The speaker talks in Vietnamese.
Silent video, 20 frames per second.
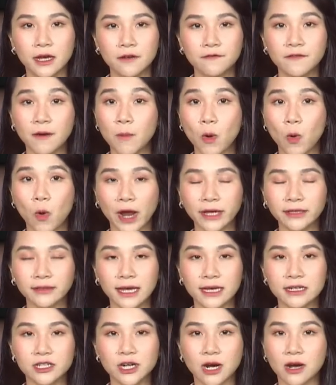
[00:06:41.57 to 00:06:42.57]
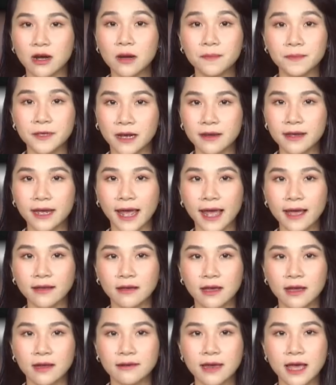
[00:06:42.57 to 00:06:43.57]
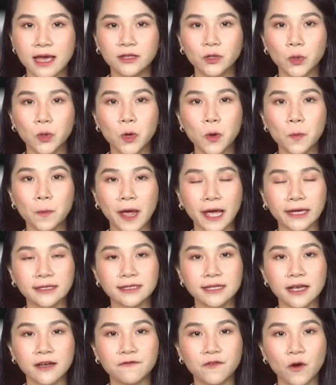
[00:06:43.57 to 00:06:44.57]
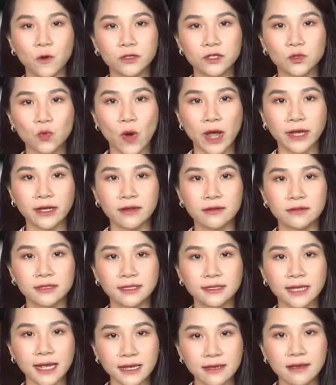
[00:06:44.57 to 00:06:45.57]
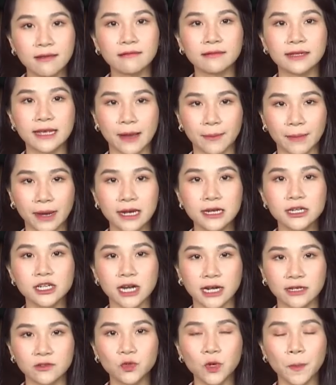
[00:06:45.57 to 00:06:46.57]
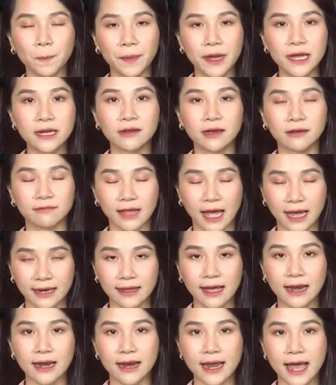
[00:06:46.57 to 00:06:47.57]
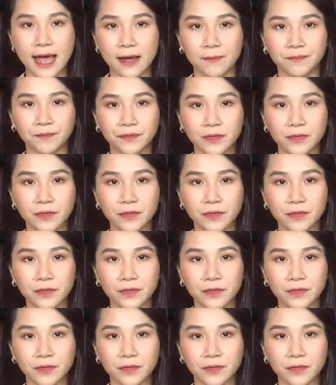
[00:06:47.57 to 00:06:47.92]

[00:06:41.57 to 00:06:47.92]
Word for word: và một khoản tài trợ hấp dẫn khác để thu hút hãng xe Volkswagen xây dựng nhà máy sản xuất pin tại Canada.